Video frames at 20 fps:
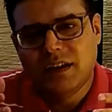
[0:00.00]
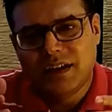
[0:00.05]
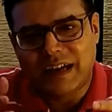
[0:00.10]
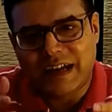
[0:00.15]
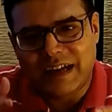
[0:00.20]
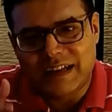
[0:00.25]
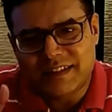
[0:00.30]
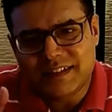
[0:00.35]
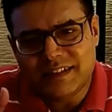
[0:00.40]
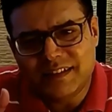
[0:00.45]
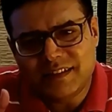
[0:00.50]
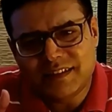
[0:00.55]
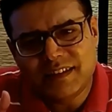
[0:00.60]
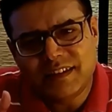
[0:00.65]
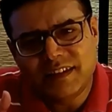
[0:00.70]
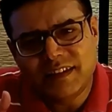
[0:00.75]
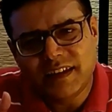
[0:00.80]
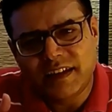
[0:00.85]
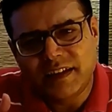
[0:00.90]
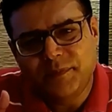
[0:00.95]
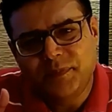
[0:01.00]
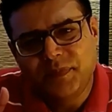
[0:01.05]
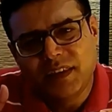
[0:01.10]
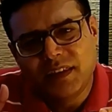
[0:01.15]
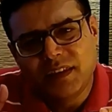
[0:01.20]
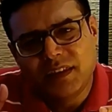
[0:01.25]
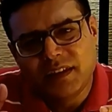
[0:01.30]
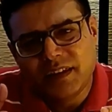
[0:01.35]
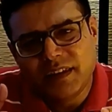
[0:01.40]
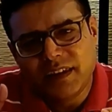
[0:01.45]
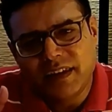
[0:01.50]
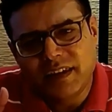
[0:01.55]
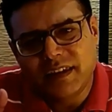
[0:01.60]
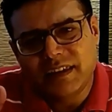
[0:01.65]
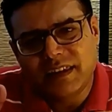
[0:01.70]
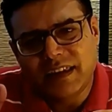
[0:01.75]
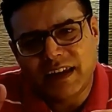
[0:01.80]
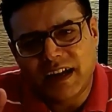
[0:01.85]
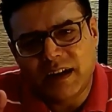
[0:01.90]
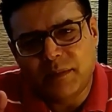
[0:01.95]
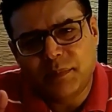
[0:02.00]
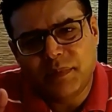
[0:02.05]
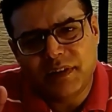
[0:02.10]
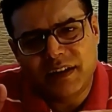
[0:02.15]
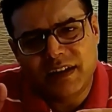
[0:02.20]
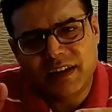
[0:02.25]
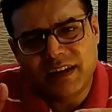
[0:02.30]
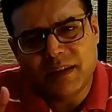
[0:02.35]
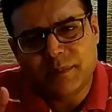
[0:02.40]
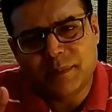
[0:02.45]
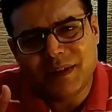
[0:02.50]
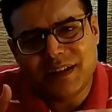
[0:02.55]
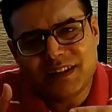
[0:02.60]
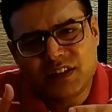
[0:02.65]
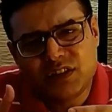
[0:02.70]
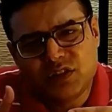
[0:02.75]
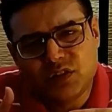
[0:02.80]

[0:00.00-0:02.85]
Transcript: खासियत इसकी यह है कि यहाँ पर इनके पास